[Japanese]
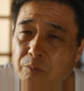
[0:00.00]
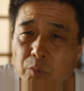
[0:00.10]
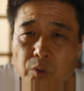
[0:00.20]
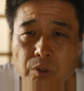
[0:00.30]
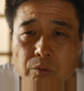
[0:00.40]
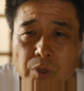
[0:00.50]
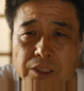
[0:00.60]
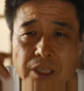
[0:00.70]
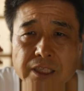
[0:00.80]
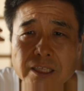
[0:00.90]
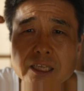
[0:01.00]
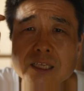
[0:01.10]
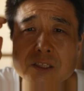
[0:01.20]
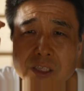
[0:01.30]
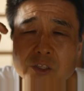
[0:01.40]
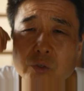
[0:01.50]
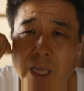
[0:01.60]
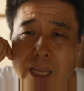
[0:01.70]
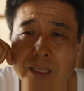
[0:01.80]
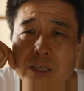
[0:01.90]
も忘れちゃってんですねきっと
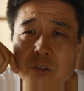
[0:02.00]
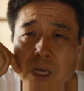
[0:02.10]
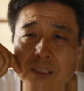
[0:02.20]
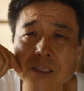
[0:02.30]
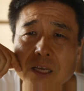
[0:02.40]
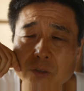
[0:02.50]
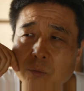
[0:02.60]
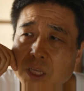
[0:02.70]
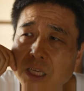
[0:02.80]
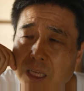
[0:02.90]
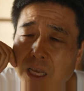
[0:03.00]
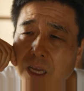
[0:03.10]
ね合ってるはずだよなまだ、うん